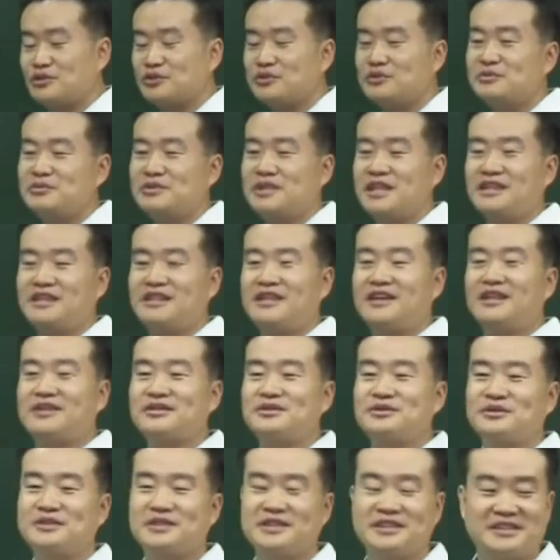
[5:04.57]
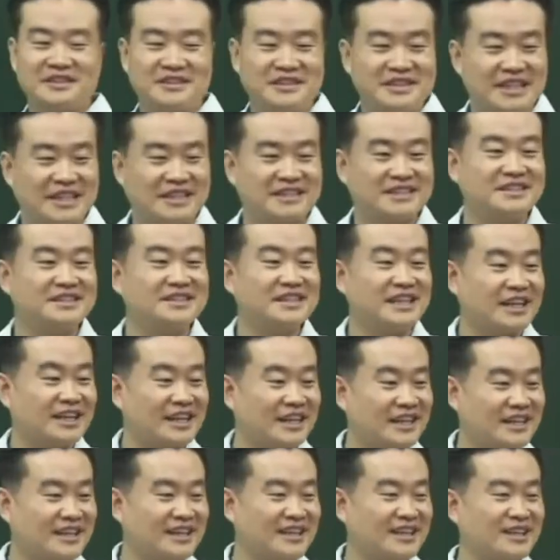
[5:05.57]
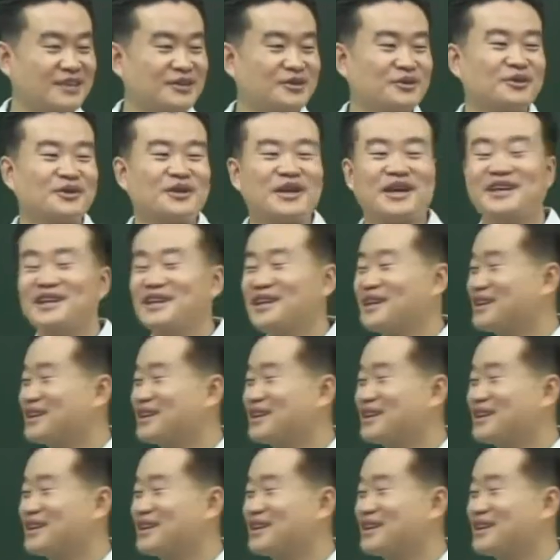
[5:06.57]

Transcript: 요즘 세태가 좀 그러지 않느냐 이렇게